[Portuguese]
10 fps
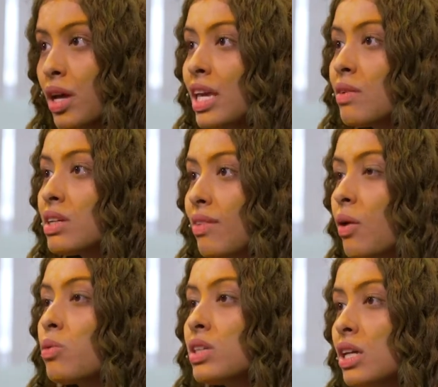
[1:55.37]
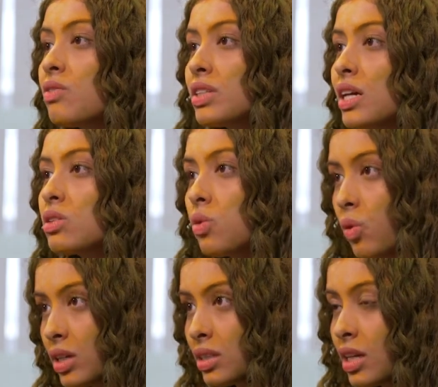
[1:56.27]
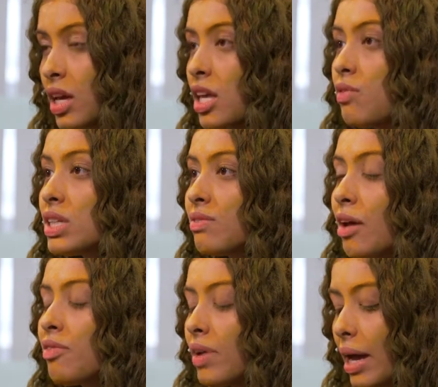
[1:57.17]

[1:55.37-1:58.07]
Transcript: que você vai conseguindo fazer as coisas e você vai